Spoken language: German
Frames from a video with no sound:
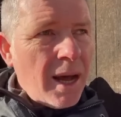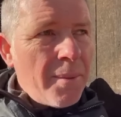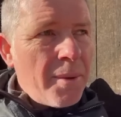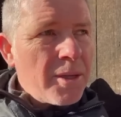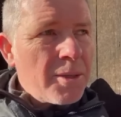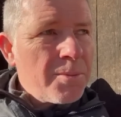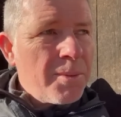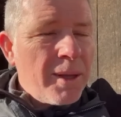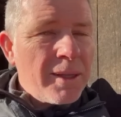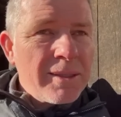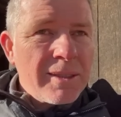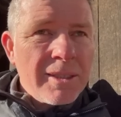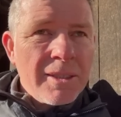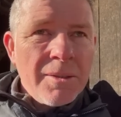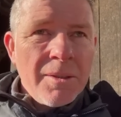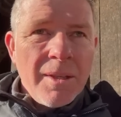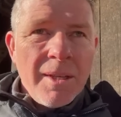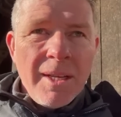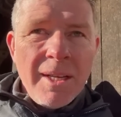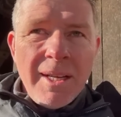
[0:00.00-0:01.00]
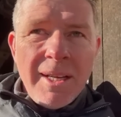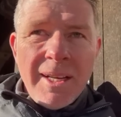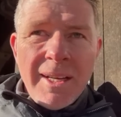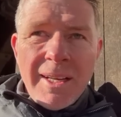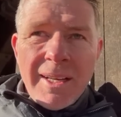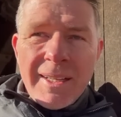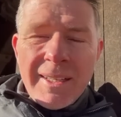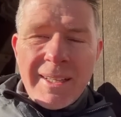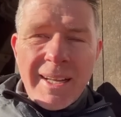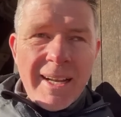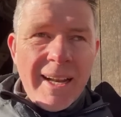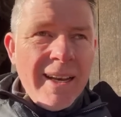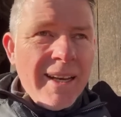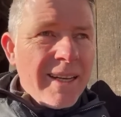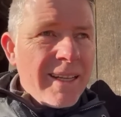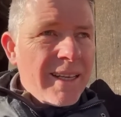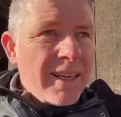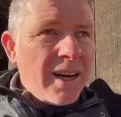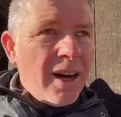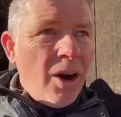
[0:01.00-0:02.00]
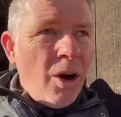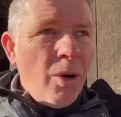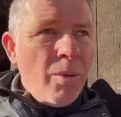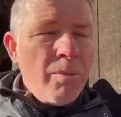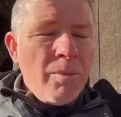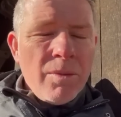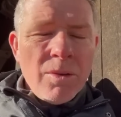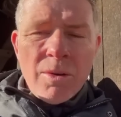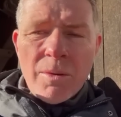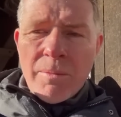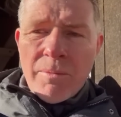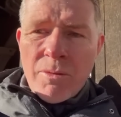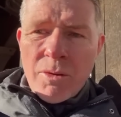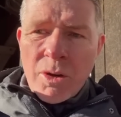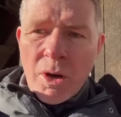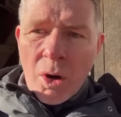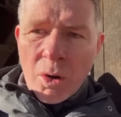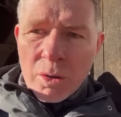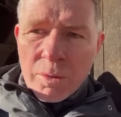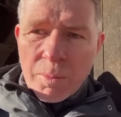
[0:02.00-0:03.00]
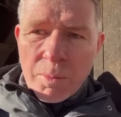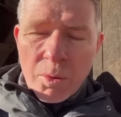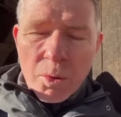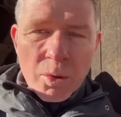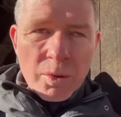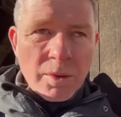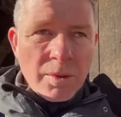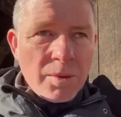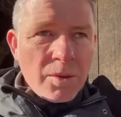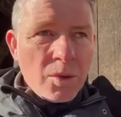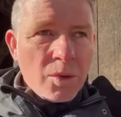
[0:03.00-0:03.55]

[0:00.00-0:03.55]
Arbeitsplätze. Der ländliche Raum würde ausbluten.